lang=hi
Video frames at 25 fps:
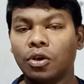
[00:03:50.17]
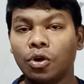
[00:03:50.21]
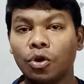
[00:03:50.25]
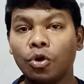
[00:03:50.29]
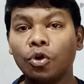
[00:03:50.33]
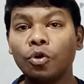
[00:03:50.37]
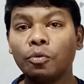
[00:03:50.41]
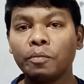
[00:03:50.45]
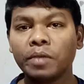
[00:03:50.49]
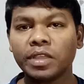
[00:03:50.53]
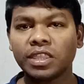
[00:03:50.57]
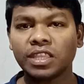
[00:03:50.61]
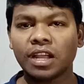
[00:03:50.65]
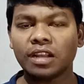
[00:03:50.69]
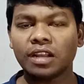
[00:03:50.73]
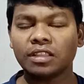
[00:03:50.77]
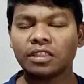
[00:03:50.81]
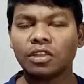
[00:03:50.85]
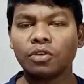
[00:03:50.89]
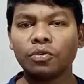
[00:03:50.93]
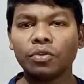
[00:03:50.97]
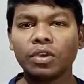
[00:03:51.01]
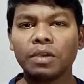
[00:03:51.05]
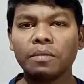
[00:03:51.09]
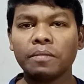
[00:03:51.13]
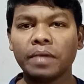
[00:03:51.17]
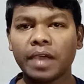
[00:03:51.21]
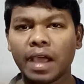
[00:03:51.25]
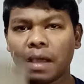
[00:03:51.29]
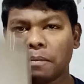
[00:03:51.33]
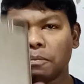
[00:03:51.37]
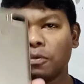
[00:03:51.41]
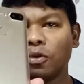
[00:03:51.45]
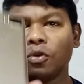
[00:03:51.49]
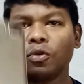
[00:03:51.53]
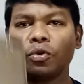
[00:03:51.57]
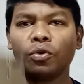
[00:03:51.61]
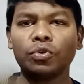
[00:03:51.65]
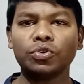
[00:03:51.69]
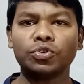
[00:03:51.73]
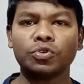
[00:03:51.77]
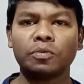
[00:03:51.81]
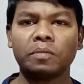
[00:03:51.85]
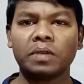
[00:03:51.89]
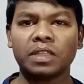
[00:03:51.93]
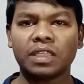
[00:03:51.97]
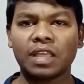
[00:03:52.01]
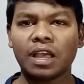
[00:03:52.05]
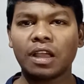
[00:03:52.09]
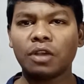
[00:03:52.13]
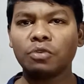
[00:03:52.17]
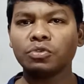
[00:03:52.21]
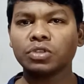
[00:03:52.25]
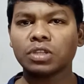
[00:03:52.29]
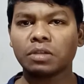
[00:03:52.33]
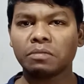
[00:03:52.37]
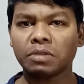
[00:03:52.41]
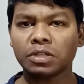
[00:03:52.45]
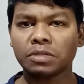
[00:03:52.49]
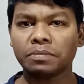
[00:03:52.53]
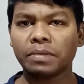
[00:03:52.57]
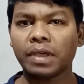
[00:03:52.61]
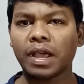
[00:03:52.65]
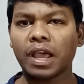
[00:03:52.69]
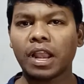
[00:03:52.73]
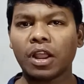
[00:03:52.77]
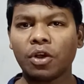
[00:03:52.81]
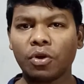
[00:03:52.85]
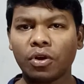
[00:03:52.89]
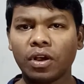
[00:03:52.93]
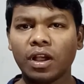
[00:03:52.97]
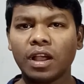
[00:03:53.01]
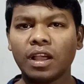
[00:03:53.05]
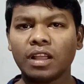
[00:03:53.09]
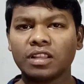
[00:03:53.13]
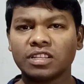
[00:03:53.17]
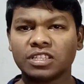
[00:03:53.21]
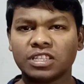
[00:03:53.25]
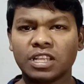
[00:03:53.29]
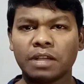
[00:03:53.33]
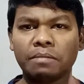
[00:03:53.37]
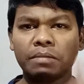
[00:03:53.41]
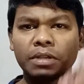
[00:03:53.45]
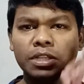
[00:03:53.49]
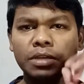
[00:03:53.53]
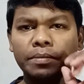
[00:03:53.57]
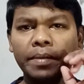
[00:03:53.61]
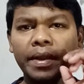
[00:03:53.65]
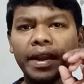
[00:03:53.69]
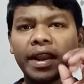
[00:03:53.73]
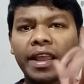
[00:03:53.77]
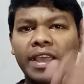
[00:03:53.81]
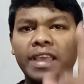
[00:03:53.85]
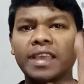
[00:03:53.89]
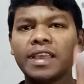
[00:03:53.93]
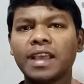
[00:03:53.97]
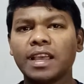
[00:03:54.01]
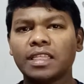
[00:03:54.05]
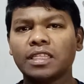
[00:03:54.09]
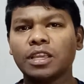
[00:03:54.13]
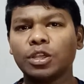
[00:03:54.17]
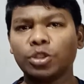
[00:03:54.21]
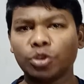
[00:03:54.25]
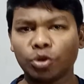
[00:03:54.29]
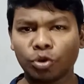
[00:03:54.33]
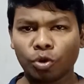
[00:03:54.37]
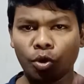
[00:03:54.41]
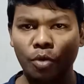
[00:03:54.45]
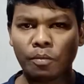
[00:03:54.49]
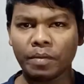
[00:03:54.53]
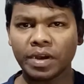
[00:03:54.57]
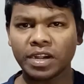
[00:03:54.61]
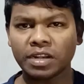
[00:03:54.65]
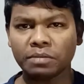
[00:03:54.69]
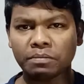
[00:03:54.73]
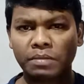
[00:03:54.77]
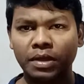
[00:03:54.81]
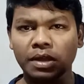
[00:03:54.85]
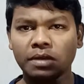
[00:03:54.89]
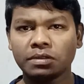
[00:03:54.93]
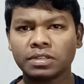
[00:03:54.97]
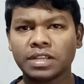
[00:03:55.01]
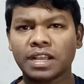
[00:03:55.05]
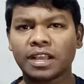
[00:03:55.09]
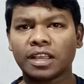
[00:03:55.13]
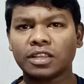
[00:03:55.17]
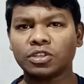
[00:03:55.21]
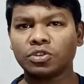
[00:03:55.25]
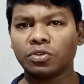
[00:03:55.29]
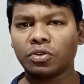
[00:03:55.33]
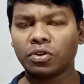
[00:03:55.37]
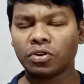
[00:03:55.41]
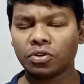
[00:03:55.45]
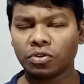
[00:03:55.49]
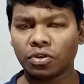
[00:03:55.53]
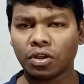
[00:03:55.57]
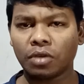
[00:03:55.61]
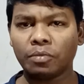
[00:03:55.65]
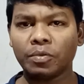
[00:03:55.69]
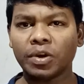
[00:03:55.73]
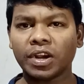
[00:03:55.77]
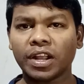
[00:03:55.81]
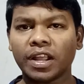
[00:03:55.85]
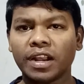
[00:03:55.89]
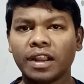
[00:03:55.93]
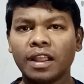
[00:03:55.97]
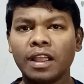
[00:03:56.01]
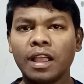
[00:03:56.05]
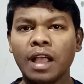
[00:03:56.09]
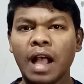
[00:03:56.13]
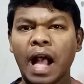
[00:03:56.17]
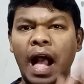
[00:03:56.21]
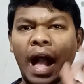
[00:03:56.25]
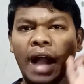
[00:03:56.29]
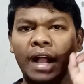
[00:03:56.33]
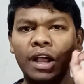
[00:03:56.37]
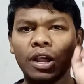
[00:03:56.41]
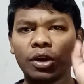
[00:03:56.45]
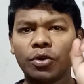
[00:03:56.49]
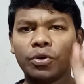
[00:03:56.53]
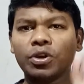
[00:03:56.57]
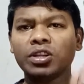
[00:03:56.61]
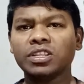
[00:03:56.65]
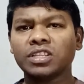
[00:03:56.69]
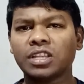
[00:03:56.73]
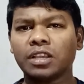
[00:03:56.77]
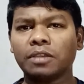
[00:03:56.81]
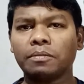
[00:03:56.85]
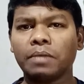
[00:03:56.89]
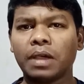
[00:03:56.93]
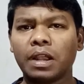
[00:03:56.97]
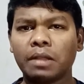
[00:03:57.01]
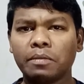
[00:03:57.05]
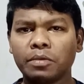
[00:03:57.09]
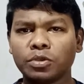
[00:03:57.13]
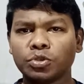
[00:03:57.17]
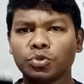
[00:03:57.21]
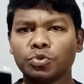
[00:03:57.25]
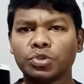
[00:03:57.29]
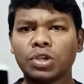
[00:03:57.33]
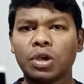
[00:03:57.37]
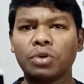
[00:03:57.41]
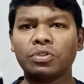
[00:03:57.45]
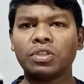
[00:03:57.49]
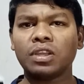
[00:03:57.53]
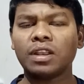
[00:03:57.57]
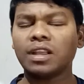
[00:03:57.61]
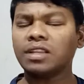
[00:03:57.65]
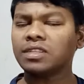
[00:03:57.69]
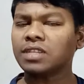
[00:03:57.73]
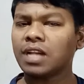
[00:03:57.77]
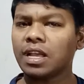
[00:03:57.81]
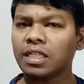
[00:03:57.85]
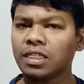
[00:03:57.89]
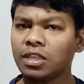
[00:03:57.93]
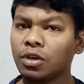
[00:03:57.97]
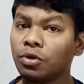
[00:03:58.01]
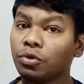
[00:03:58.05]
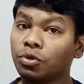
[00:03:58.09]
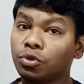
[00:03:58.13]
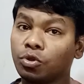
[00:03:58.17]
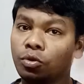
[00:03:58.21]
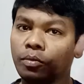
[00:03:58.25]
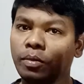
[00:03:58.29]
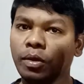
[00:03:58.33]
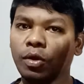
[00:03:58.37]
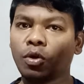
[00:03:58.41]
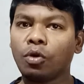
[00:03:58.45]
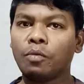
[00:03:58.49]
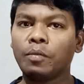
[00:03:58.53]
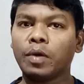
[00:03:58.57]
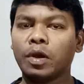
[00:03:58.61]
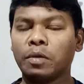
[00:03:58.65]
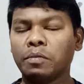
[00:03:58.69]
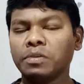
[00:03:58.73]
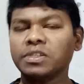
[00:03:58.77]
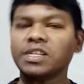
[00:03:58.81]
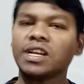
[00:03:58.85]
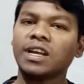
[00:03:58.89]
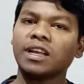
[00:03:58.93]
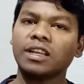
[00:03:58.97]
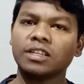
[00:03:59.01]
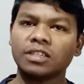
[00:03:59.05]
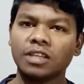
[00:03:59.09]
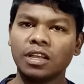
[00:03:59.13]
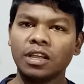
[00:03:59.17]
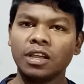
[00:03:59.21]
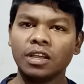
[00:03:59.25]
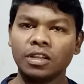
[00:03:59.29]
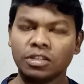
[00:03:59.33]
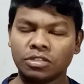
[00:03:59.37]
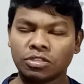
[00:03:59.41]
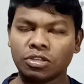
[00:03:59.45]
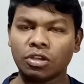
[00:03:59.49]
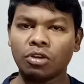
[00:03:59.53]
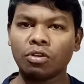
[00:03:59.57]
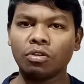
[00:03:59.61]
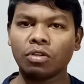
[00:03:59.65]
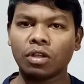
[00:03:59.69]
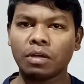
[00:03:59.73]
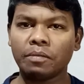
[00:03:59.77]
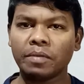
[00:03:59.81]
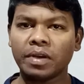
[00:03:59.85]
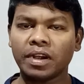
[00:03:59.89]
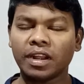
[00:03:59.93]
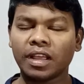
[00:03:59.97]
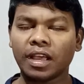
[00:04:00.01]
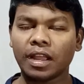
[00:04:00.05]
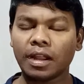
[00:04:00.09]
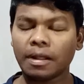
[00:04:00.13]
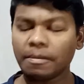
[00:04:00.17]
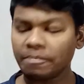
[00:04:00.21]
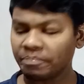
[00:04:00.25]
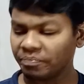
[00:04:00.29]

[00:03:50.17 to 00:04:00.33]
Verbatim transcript: उम्मीद करता हूँ कि मैं आप लोगों को जो बता रहा हूँ समझ में आ रहा होगा समझ में नहीं आता है तो कमेंट में जाके ज़रूर कमेंट करें अगर कोई इसके बारे में सुझाव देना चाहते हो तो भी कमेंट में जाके ज़रूर कमेंट करें